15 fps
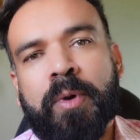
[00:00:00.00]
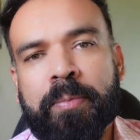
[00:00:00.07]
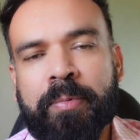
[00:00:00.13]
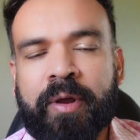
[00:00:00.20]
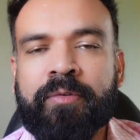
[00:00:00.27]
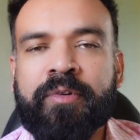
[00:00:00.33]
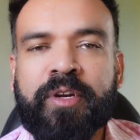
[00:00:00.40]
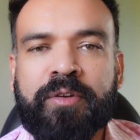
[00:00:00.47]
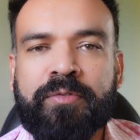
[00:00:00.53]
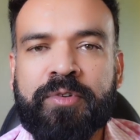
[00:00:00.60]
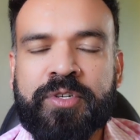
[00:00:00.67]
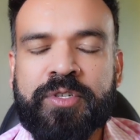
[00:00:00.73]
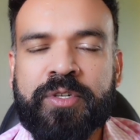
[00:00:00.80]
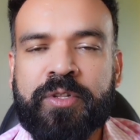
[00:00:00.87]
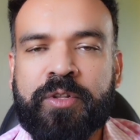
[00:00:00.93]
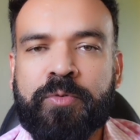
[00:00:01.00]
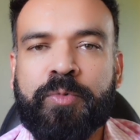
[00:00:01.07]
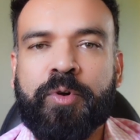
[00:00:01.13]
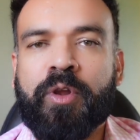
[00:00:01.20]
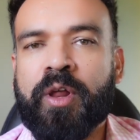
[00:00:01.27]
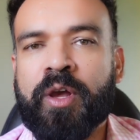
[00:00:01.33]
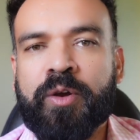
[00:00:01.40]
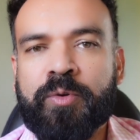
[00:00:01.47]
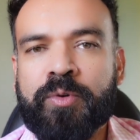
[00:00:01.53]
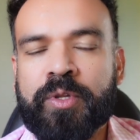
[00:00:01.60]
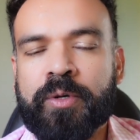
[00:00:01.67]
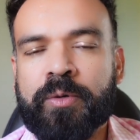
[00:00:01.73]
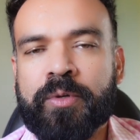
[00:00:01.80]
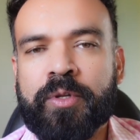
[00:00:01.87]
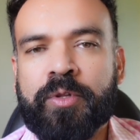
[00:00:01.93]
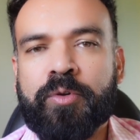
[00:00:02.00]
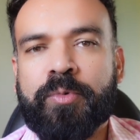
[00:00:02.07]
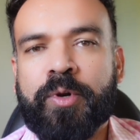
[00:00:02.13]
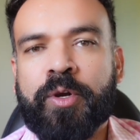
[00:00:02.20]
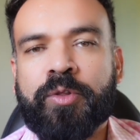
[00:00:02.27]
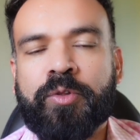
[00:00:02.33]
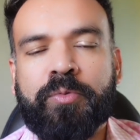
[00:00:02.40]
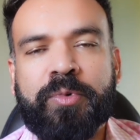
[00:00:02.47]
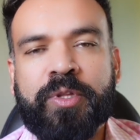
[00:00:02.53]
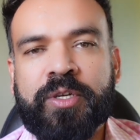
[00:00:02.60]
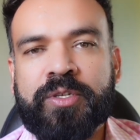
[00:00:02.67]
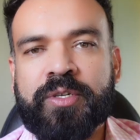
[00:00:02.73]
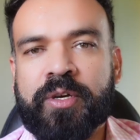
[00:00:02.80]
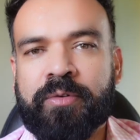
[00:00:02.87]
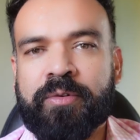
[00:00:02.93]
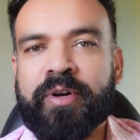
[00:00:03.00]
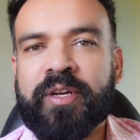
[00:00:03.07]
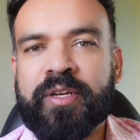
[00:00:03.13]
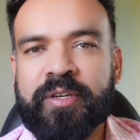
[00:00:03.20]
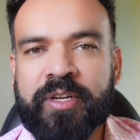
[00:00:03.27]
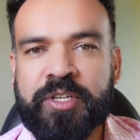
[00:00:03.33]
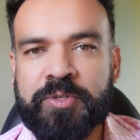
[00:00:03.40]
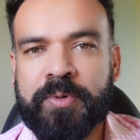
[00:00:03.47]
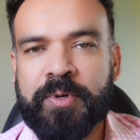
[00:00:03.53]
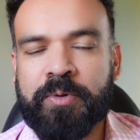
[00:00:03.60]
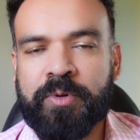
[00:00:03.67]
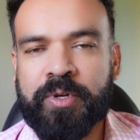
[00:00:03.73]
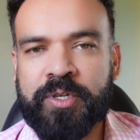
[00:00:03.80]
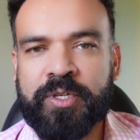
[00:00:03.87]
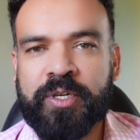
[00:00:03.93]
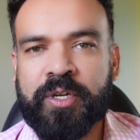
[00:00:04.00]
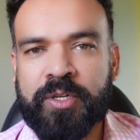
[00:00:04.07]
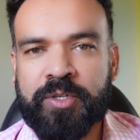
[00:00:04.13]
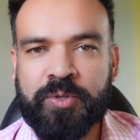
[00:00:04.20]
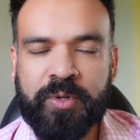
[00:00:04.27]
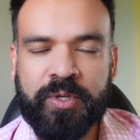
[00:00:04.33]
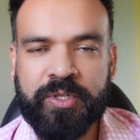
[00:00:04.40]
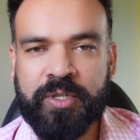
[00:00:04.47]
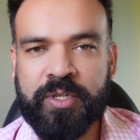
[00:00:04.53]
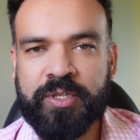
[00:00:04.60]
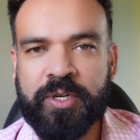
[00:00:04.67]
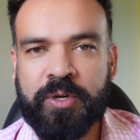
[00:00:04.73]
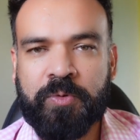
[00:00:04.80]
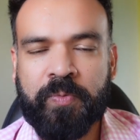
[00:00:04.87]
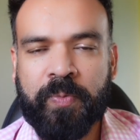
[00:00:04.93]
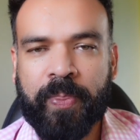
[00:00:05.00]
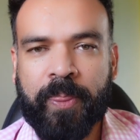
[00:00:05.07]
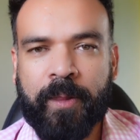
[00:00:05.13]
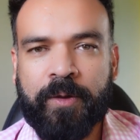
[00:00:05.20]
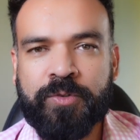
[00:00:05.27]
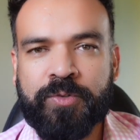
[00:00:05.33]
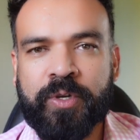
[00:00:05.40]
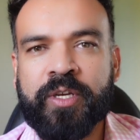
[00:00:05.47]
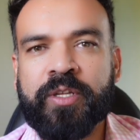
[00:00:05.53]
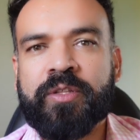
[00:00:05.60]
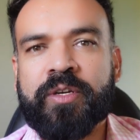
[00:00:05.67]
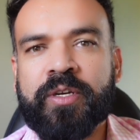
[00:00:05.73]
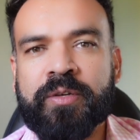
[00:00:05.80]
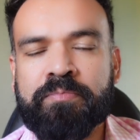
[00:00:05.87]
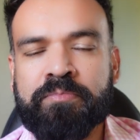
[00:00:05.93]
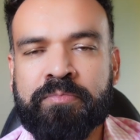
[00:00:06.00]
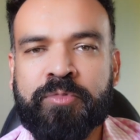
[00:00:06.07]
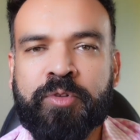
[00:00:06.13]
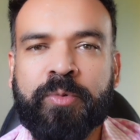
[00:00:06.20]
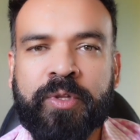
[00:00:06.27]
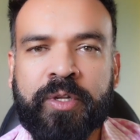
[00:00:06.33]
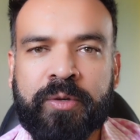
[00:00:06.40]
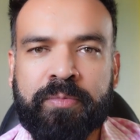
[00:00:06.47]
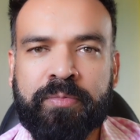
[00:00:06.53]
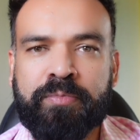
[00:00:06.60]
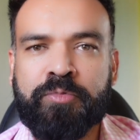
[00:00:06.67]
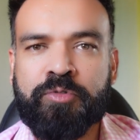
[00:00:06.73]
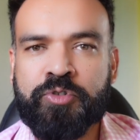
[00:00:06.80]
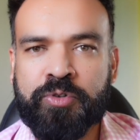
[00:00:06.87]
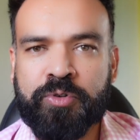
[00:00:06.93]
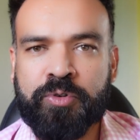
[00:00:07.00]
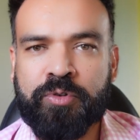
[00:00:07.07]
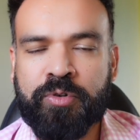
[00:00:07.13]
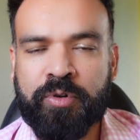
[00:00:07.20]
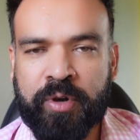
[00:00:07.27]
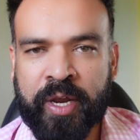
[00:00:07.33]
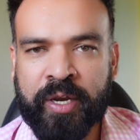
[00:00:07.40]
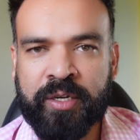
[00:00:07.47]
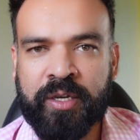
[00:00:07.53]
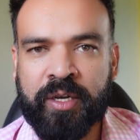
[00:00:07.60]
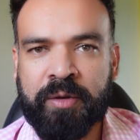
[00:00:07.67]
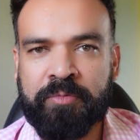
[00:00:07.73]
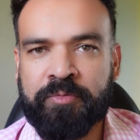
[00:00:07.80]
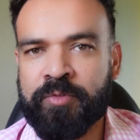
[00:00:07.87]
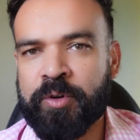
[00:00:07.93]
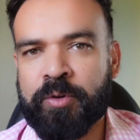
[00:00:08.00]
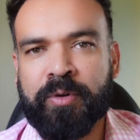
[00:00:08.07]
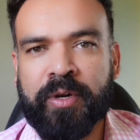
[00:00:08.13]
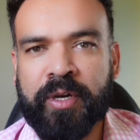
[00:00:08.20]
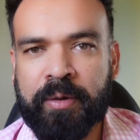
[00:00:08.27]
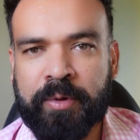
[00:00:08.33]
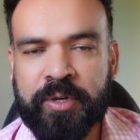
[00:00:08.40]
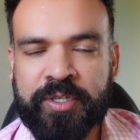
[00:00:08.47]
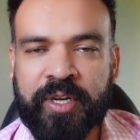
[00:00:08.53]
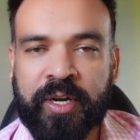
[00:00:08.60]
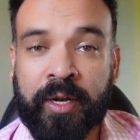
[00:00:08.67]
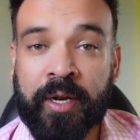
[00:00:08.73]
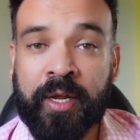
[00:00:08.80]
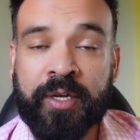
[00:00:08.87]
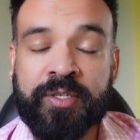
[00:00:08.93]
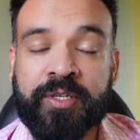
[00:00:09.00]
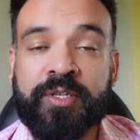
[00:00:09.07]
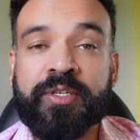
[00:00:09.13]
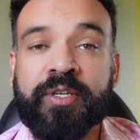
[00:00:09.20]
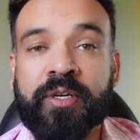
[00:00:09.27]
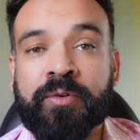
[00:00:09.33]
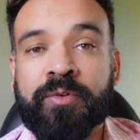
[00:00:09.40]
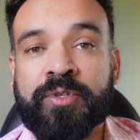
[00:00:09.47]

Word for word: বা প্রাইভেট ইউনিভার্সিটিতেও পড়ালেখা করতে করতে তোমরা হয়তো বিদেশে ক্রেডিট ট্রান্সফার করে সেখানে চলে যেতে চাও সেক্ষেত্রে তোমাদের প্রশ্ন একটা ফ্রিকুয়েন্টলি আমার চ্যানেলে আসে সেটা